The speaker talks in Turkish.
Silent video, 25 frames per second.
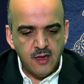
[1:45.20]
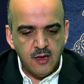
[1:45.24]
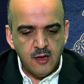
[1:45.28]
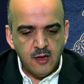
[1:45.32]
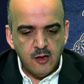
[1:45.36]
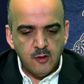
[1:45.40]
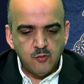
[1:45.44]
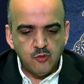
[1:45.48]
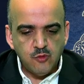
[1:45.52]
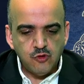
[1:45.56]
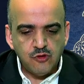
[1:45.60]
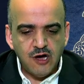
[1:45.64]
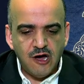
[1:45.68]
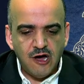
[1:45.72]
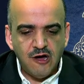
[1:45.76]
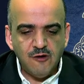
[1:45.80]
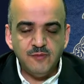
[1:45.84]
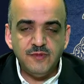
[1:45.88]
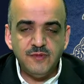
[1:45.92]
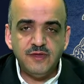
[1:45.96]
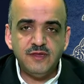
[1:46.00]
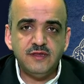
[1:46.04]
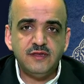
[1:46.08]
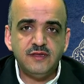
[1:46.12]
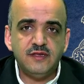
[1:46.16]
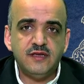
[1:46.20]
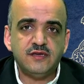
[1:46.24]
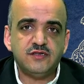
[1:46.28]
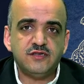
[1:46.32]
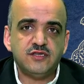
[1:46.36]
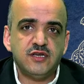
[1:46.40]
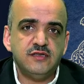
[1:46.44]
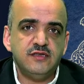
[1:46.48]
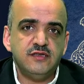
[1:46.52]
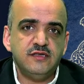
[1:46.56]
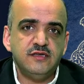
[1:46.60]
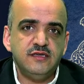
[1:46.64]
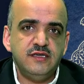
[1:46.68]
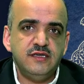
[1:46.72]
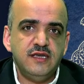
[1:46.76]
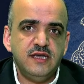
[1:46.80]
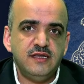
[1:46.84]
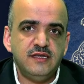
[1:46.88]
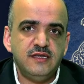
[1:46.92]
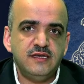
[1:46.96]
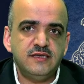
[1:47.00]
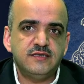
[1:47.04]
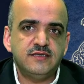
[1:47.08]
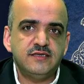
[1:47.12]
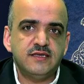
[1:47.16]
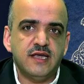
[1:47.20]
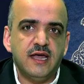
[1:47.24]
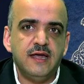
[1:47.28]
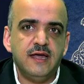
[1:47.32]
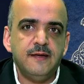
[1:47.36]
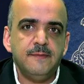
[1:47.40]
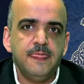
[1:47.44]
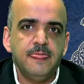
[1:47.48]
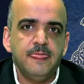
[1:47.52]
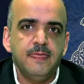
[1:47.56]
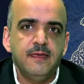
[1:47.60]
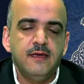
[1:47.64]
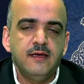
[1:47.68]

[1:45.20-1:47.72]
Bu kavmin yaşadığı yer ise